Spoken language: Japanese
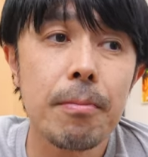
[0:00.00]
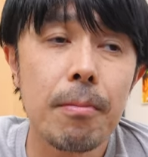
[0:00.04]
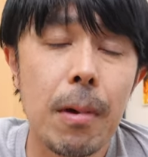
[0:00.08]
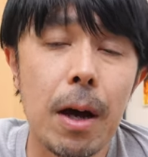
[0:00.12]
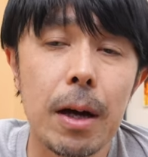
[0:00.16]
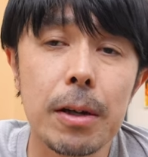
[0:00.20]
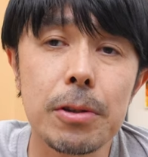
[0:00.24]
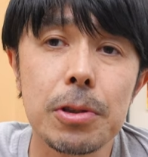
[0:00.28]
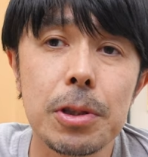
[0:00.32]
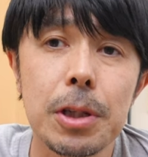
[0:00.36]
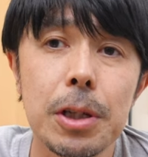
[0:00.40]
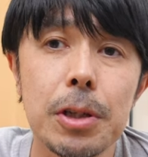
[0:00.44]

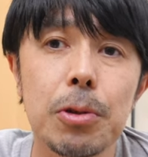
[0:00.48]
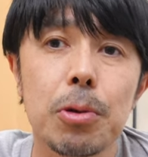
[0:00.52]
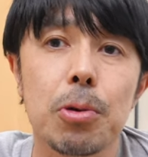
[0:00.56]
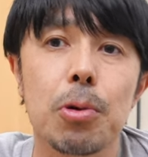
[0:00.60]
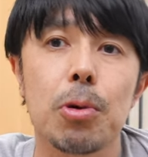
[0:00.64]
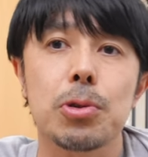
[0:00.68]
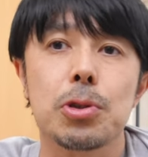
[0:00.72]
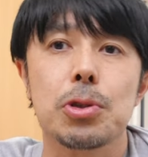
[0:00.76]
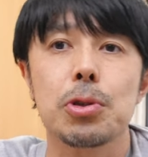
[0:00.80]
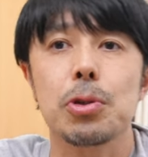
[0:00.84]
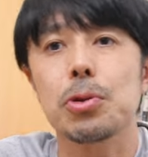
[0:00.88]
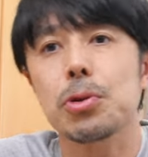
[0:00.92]
ある程度
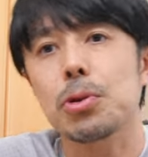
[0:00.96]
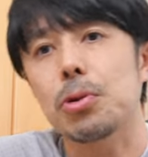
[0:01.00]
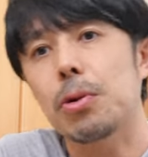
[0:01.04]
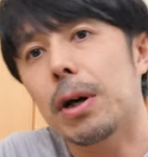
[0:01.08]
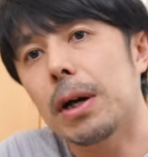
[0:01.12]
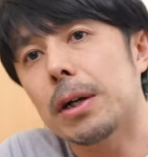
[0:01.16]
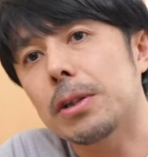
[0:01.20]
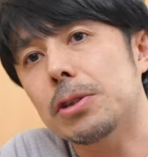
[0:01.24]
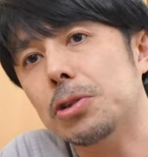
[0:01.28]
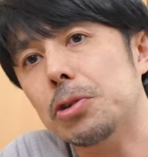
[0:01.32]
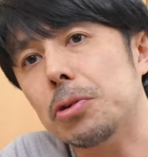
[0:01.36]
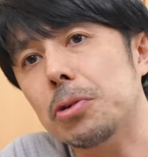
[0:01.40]
こうちょっと
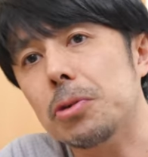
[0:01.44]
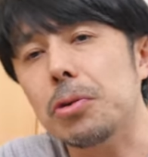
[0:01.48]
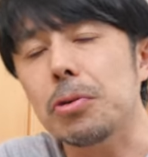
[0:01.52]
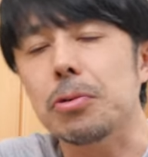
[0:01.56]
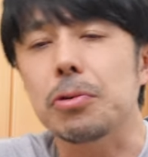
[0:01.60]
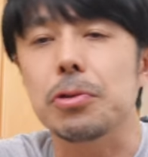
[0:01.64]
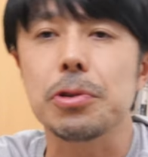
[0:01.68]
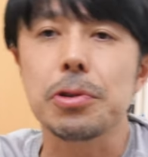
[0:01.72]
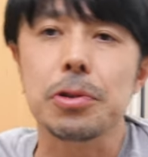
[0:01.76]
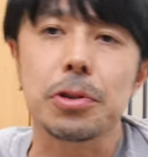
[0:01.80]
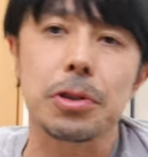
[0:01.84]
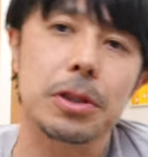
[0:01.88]

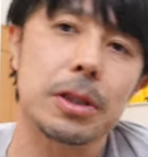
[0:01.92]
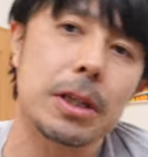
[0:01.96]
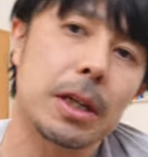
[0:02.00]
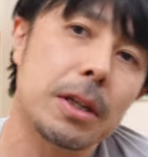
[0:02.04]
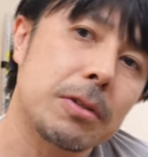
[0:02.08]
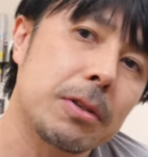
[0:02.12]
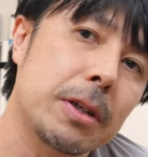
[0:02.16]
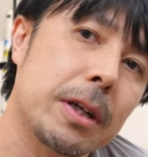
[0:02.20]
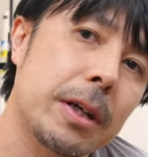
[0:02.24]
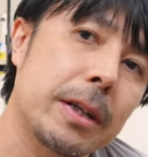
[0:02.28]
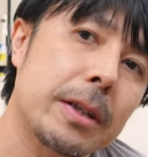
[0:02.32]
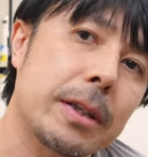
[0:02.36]
ルーズにな
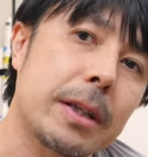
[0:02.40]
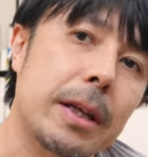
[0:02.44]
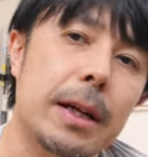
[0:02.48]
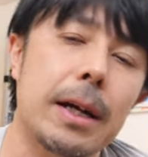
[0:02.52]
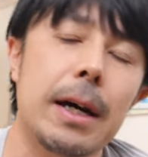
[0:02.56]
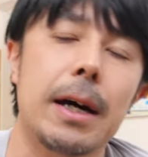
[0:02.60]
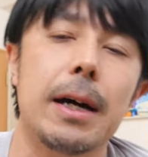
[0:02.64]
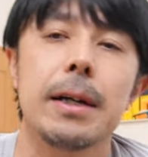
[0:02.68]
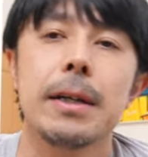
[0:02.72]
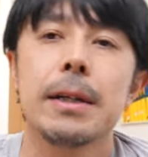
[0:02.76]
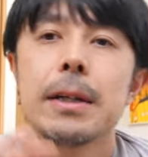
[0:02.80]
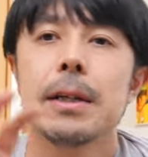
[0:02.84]
るぐらいだった
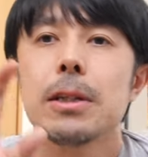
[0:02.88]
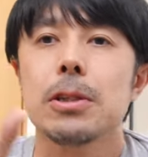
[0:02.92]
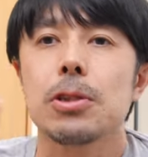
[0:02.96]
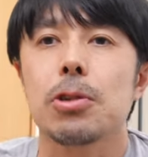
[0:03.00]
ら、